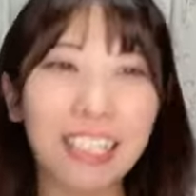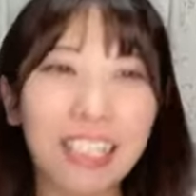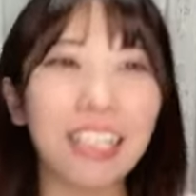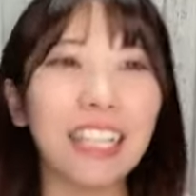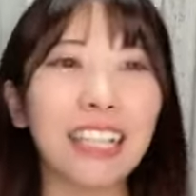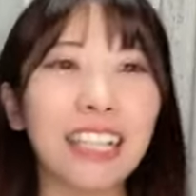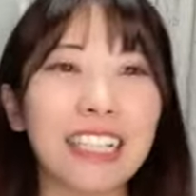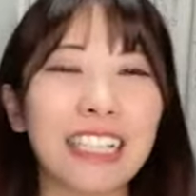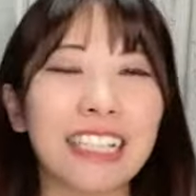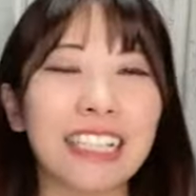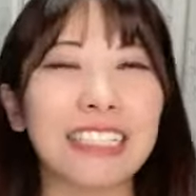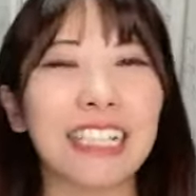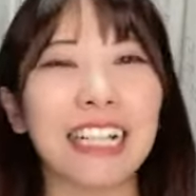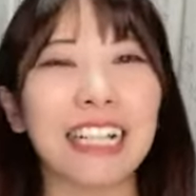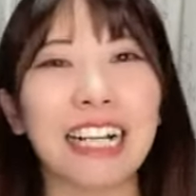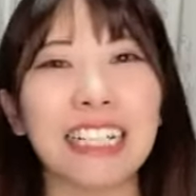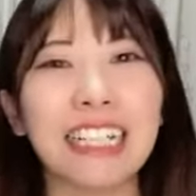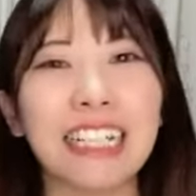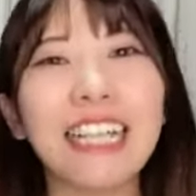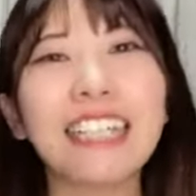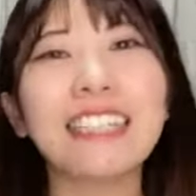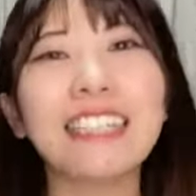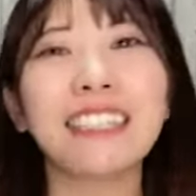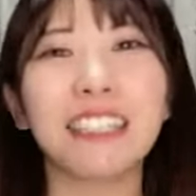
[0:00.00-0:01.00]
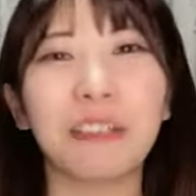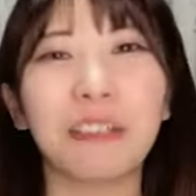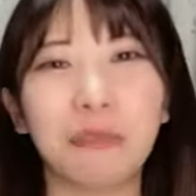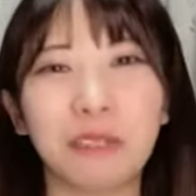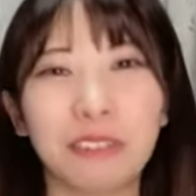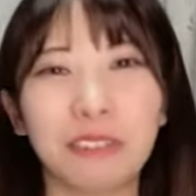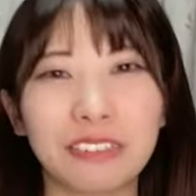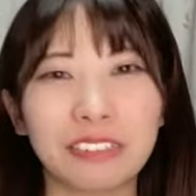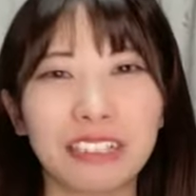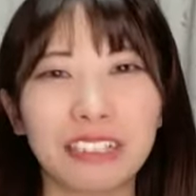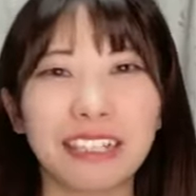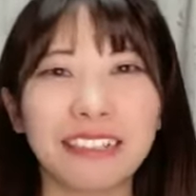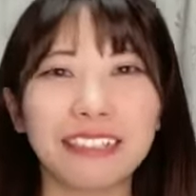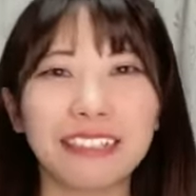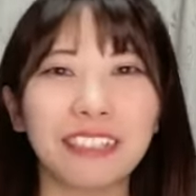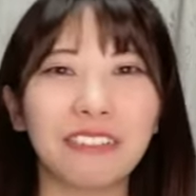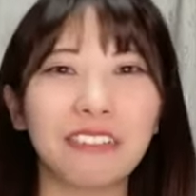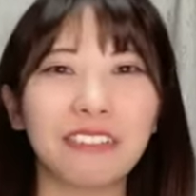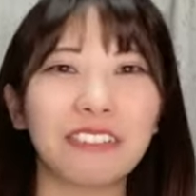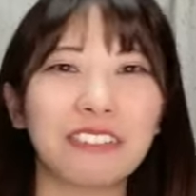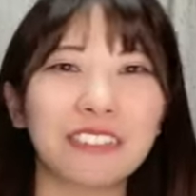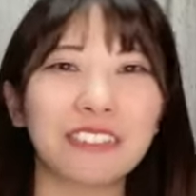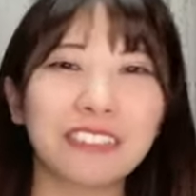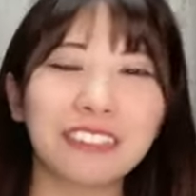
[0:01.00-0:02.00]
痛さかなって思ったで
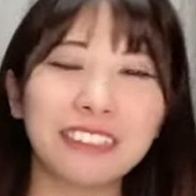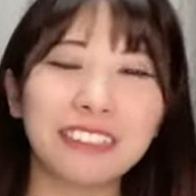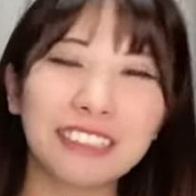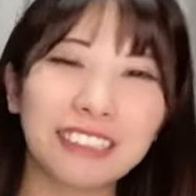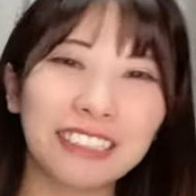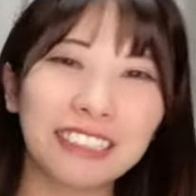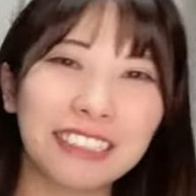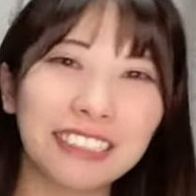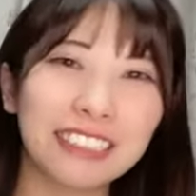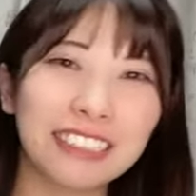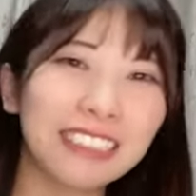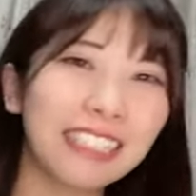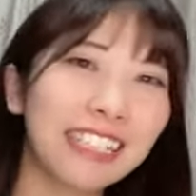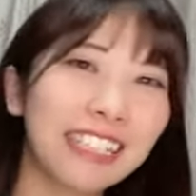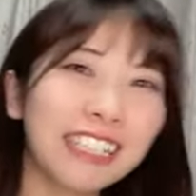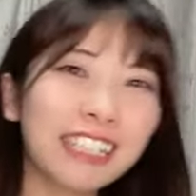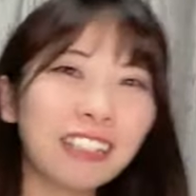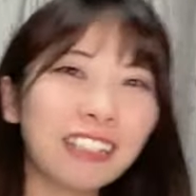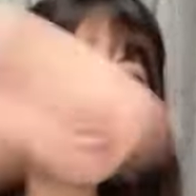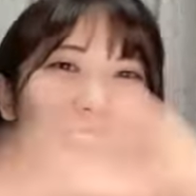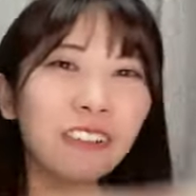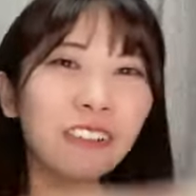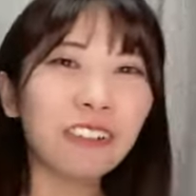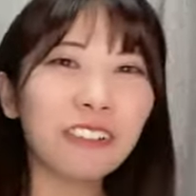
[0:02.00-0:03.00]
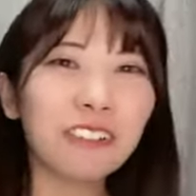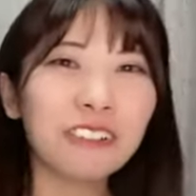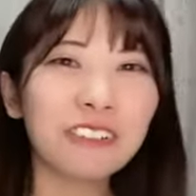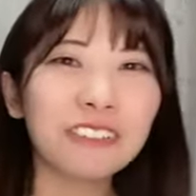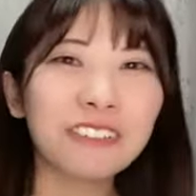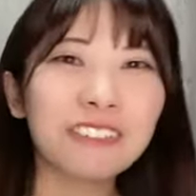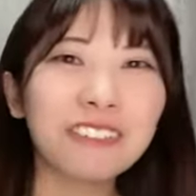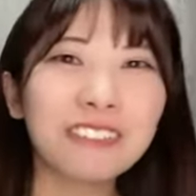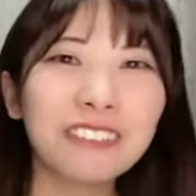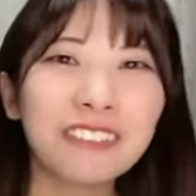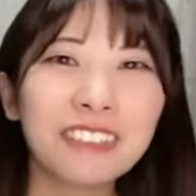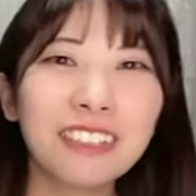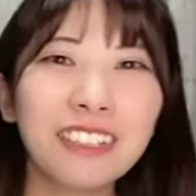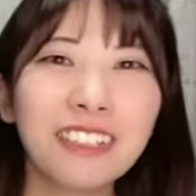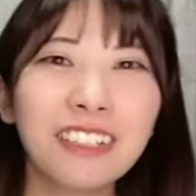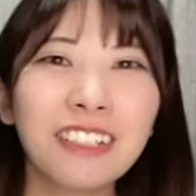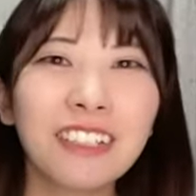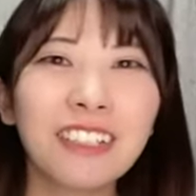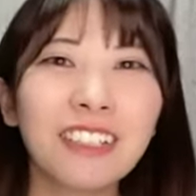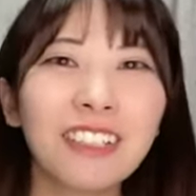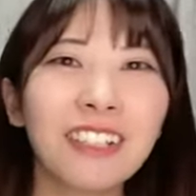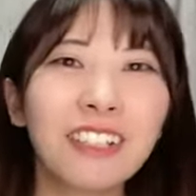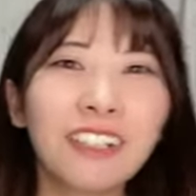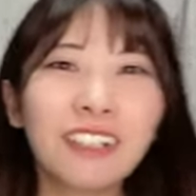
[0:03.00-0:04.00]
も実際にこう
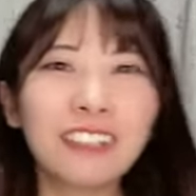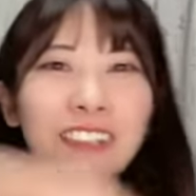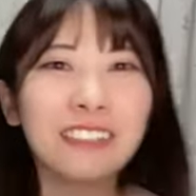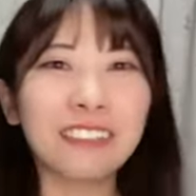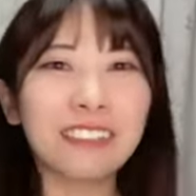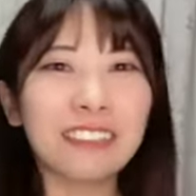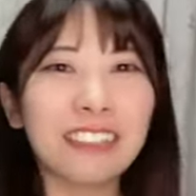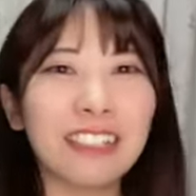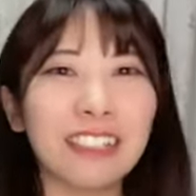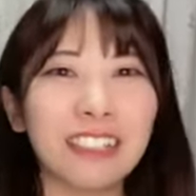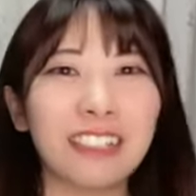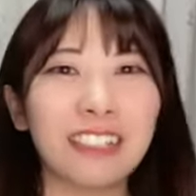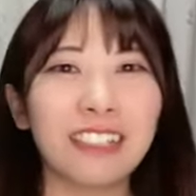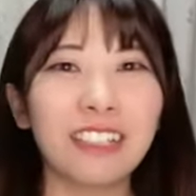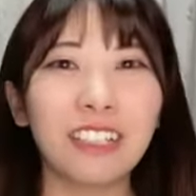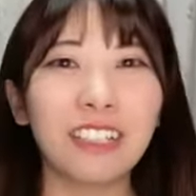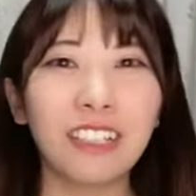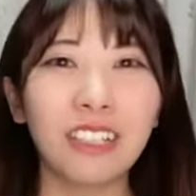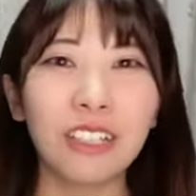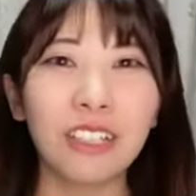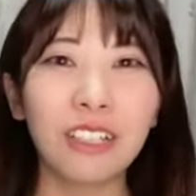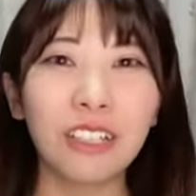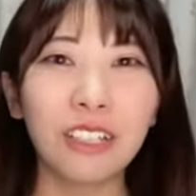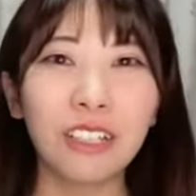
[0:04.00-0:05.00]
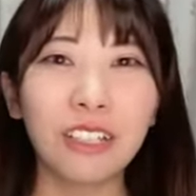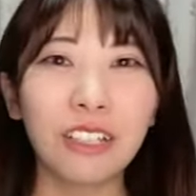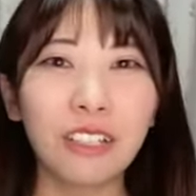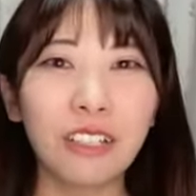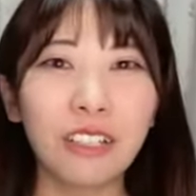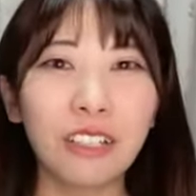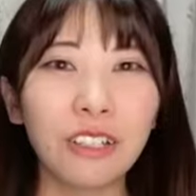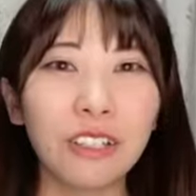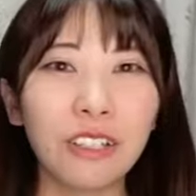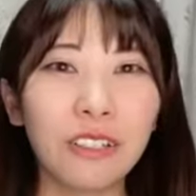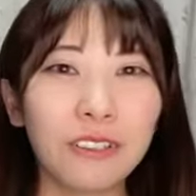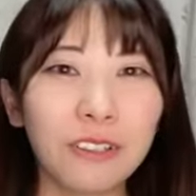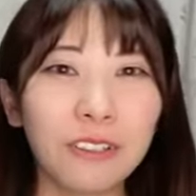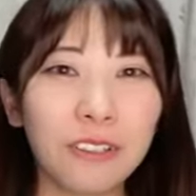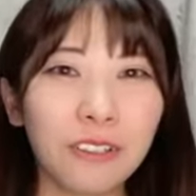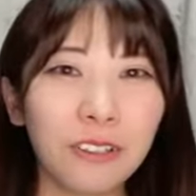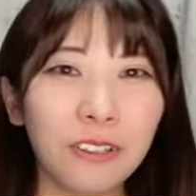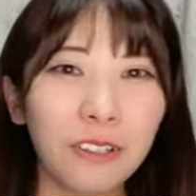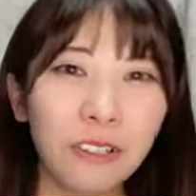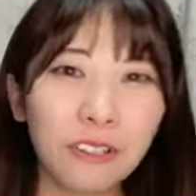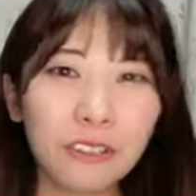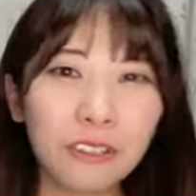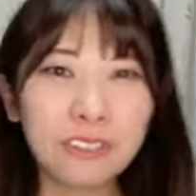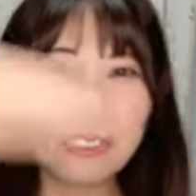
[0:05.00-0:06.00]
ふんって
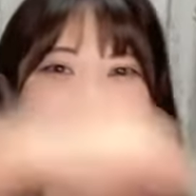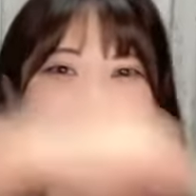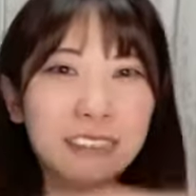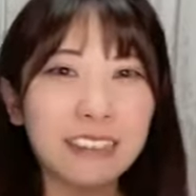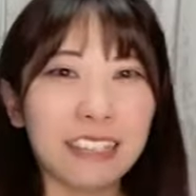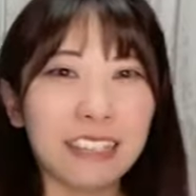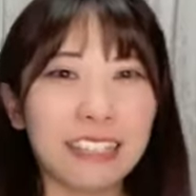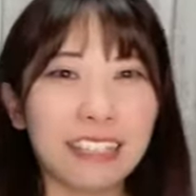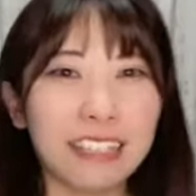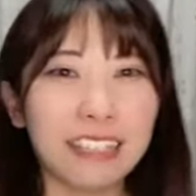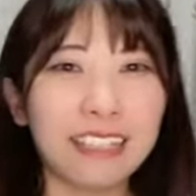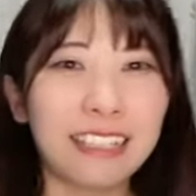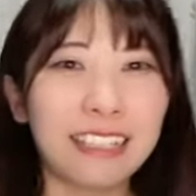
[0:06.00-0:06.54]
ふんって